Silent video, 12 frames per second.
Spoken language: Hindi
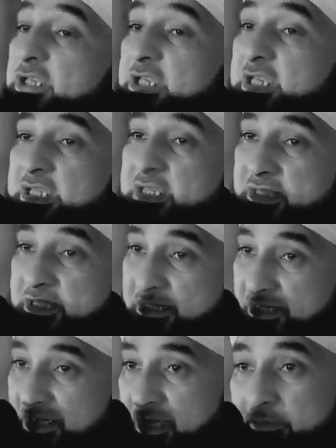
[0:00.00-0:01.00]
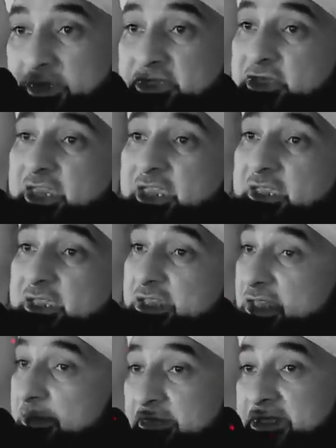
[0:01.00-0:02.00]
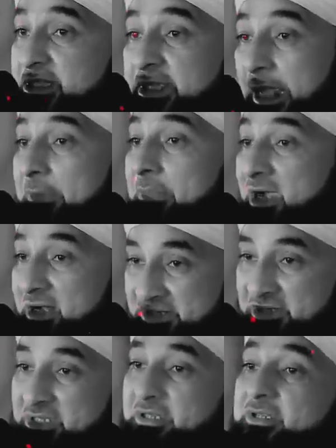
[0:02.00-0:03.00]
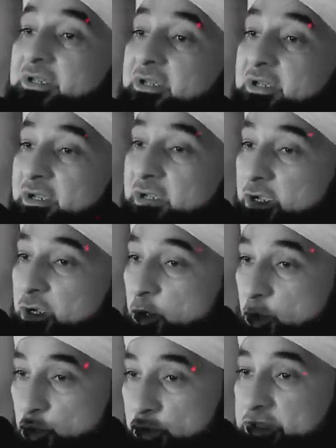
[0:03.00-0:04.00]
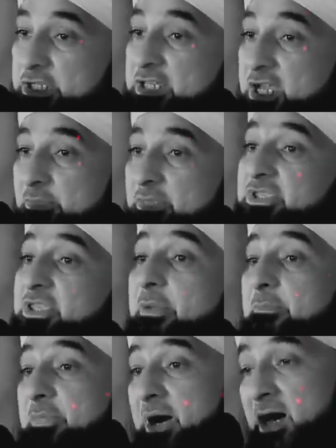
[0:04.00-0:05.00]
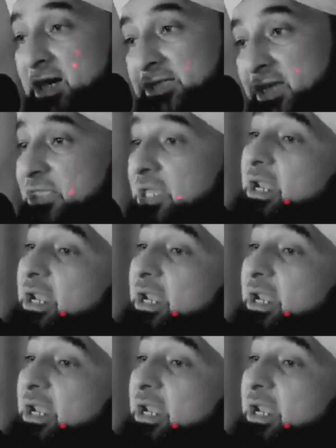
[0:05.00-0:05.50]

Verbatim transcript: उसकी रहमतें कीमत नहीं मांगती और उसकी रहमतें बहाना